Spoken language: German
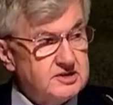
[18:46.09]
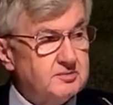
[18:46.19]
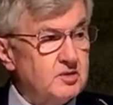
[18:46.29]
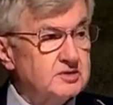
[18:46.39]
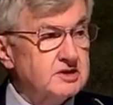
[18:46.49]

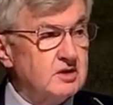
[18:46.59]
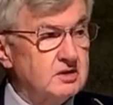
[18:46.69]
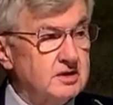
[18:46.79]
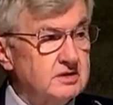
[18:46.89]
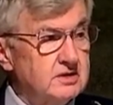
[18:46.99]
die
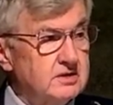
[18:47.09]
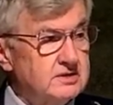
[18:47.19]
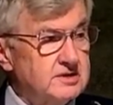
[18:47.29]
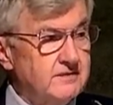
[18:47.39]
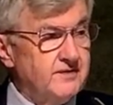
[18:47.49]
Protokolle
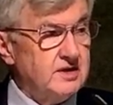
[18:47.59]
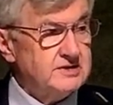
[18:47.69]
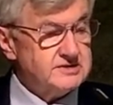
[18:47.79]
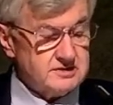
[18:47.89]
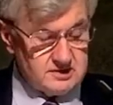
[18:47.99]
der
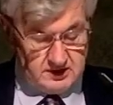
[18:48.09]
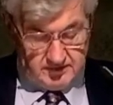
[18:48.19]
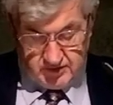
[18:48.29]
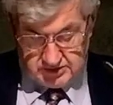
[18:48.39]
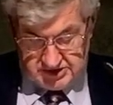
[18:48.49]
Weisen
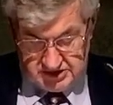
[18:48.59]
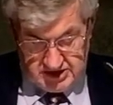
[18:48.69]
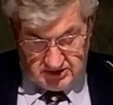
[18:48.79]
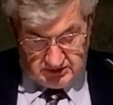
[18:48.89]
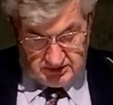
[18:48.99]
von
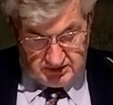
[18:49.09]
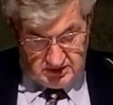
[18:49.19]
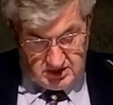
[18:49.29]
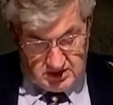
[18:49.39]
Zion,